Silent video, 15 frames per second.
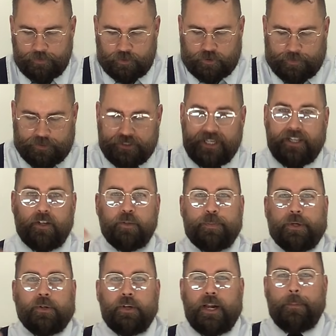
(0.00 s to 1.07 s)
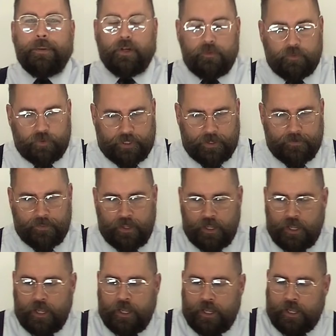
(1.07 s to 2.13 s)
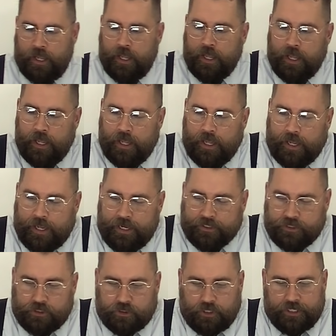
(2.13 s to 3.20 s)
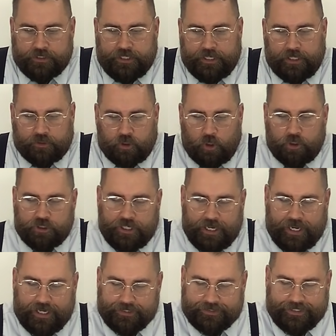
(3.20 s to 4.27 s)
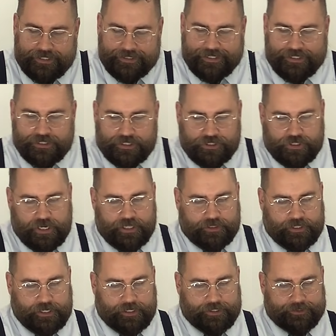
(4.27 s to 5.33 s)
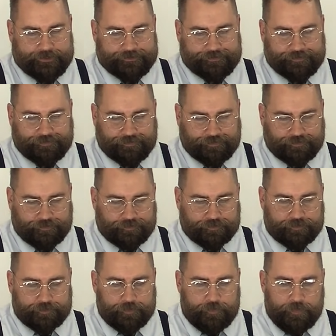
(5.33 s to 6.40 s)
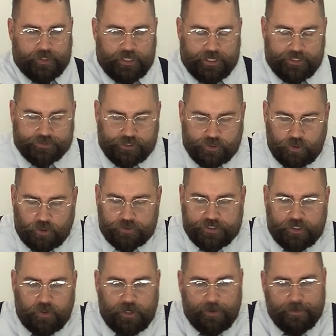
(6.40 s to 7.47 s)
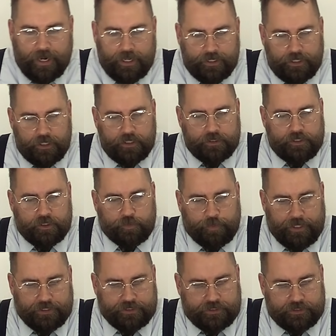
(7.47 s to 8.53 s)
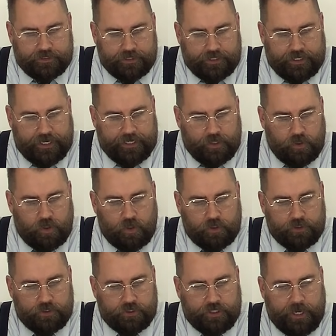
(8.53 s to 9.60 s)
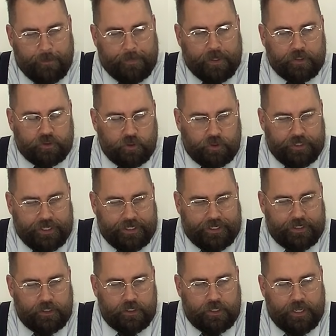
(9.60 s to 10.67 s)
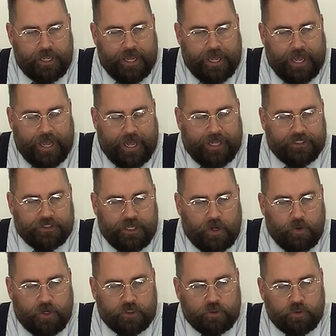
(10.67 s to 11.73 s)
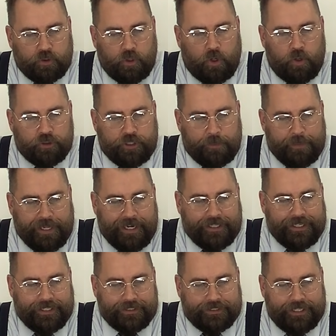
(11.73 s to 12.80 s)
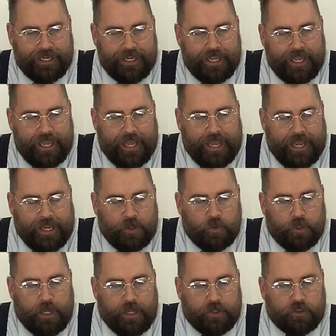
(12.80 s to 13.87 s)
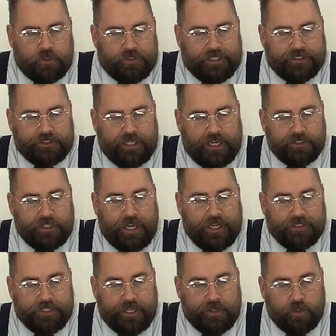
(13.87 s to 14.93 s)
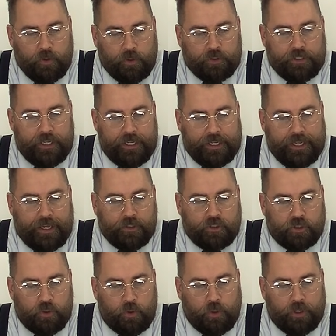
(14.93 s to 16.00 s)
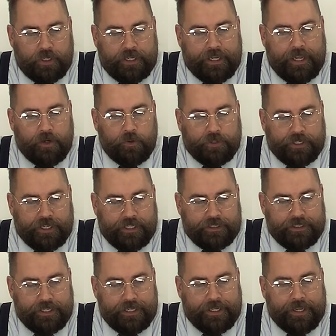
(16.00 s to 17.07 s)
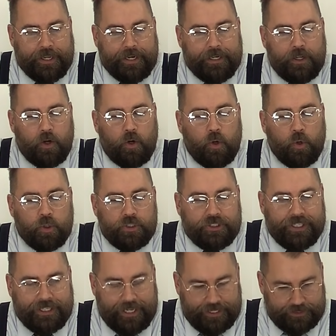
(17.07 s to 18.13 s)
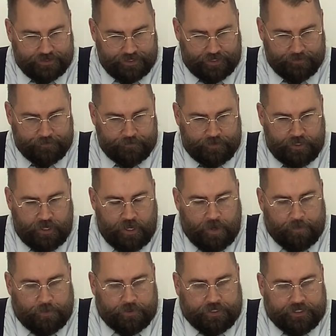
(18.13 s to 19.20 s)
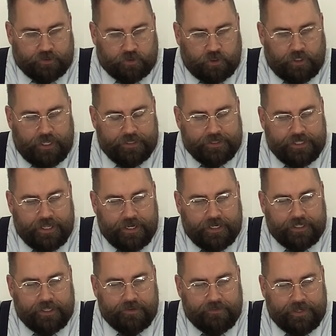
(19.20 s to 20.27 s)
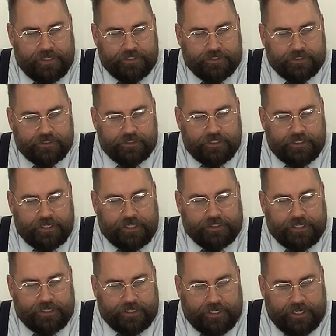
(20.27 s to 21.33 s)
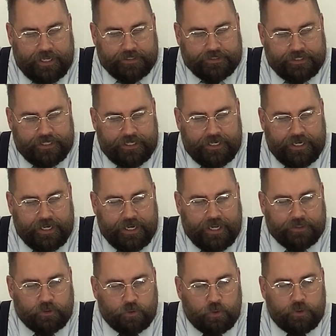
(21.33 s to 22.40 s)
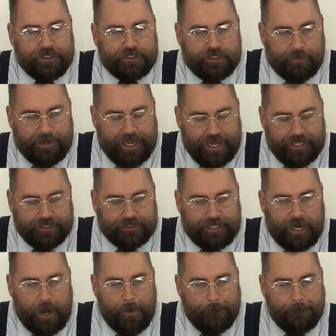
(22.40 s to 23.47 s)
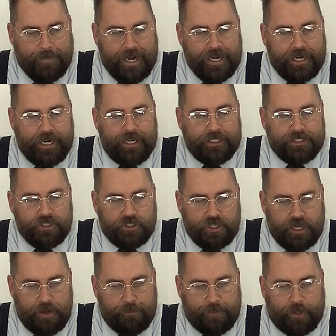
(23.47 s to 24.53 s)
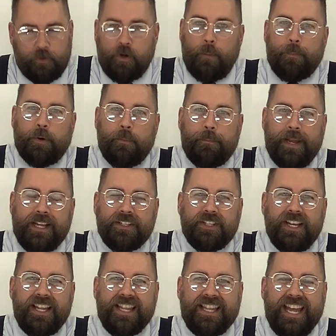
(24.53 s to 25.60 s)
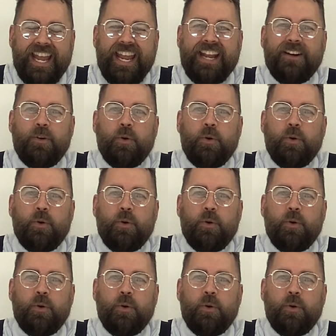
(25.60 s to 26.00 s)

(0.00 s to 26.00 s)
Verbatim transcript: Muchos versículos, pero pero voy. Génesis 13, 14 hasta 17. Y el Señor dijo a Abraham, después que Lot se apartó de él, alza ahora tus ojos y mira desde el lugar donde estás hacia el norte y al sur y al oriente y al occidente. Porque toda la tierra que ves la daré a ti y a tu semejante para siempre. Una promesa de